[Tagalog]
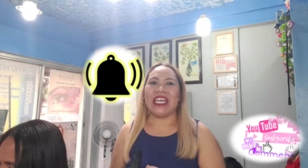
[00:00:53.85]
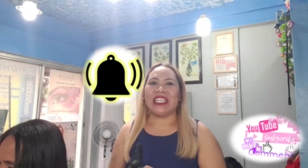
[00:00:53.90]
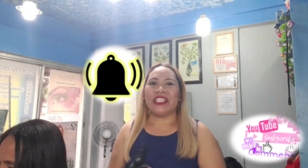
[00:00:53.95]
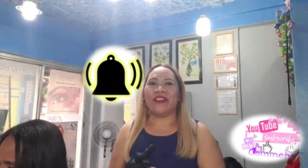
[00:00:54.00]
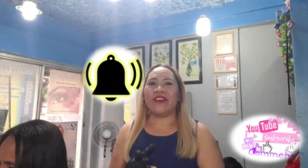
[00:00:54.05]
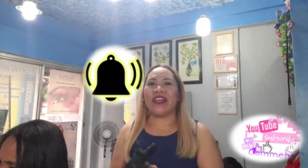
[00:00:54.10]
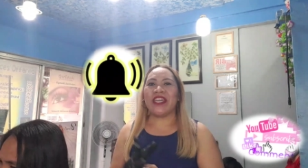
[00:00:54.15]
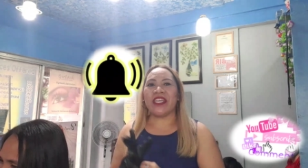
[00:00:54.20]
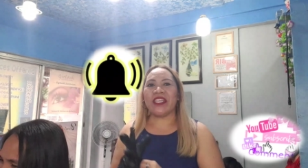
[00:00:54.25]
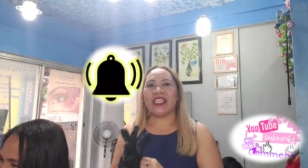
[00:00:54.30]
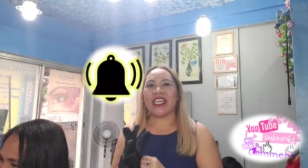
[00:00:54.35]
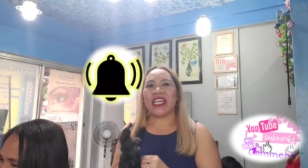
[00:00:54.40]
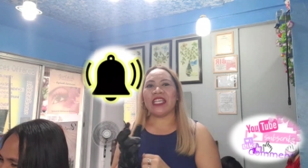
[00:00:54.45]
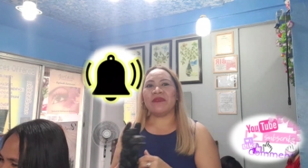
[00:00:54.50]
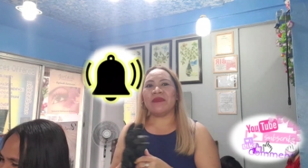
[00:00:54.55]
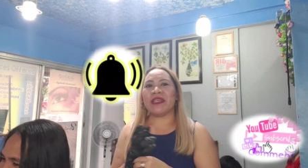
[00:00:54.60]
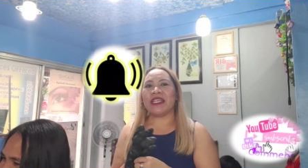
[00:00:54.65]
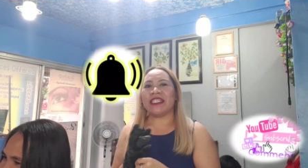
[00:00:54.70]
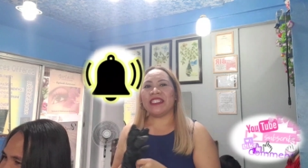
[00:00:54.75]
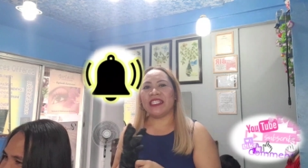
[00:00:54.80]
So, ngayon
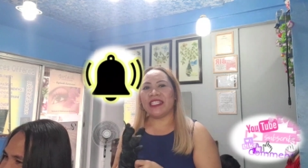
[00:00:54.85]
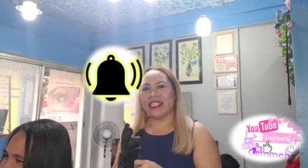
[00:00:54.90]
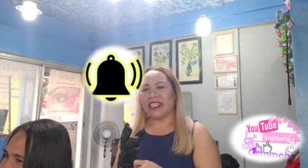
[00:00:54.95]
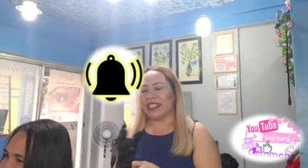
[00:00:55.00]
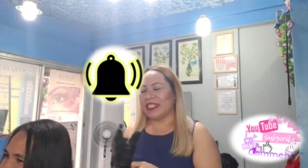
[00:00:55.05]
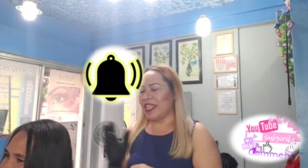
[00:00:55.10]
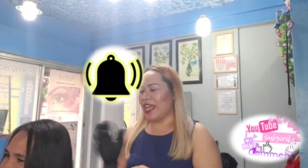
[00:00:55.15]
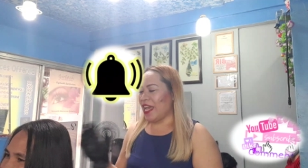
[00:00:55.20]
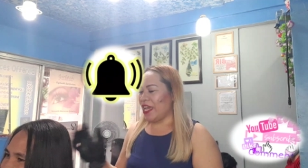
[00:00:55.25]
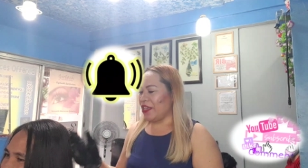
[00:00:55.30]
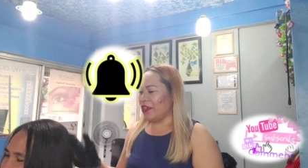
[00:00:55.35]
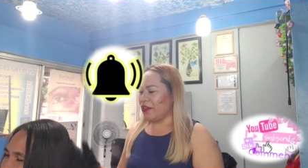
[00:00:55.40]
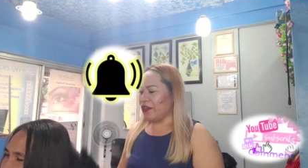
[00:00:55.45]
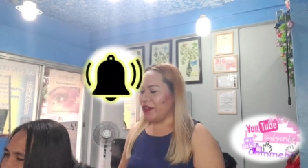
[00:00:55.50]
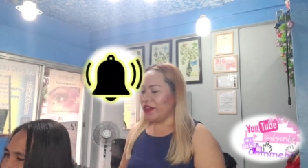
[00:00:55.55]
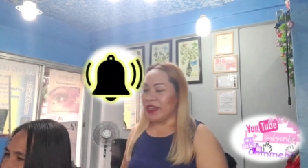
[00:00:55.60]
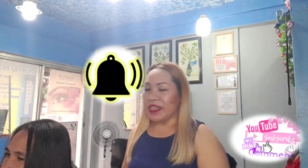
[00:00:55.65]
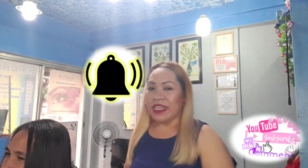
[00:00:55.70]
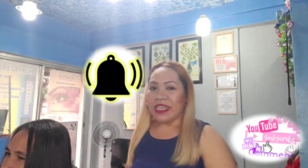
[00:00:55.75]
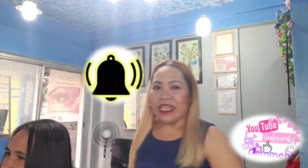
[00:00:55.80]
guys, mag-student
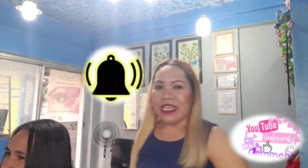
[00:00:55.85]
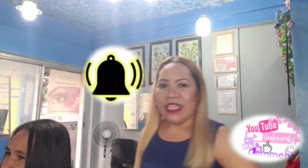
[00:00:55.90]
tayo.